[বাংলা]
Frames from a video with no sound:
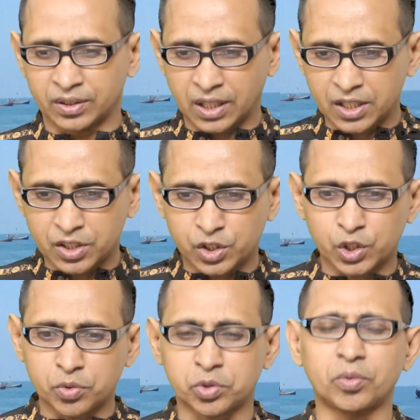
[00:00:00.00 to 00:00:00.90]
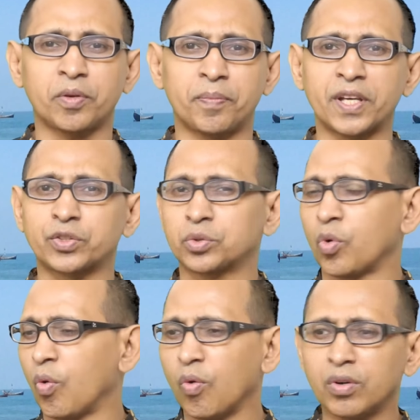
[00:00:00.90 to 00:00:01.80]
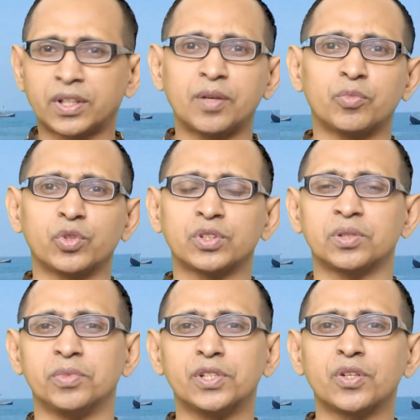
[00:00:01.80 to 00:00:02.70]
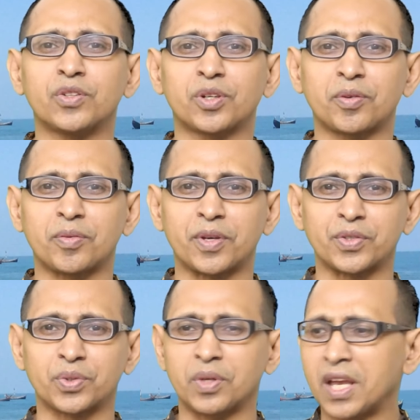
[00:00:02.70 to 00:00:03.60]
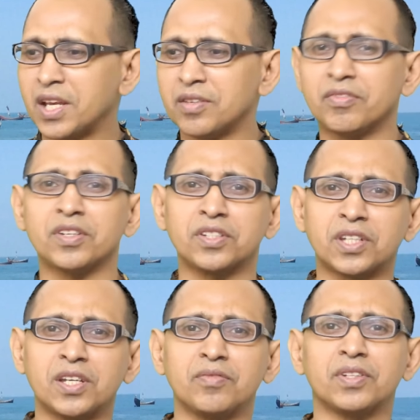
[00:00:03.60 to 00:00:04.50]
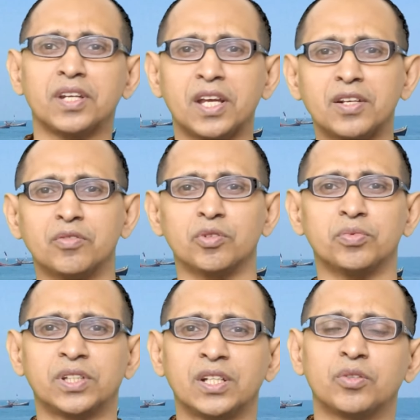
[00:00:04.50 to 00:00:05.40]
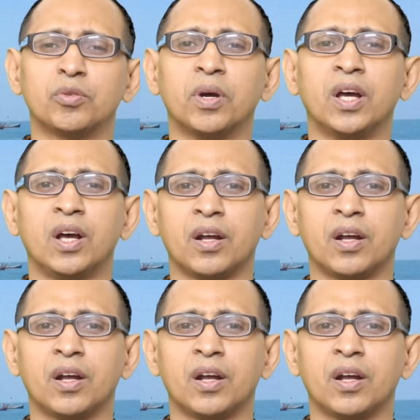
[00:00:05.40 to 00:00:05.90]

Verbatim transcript: তারা যে সবসময় ব্যস্ত ওল টাইম মনে হচ্ছে ভীষণ রকমের ব্যস্ত এই ইভেন্ট সেই ইভেন্ট এই গ্রুপ সেই গ্রুপ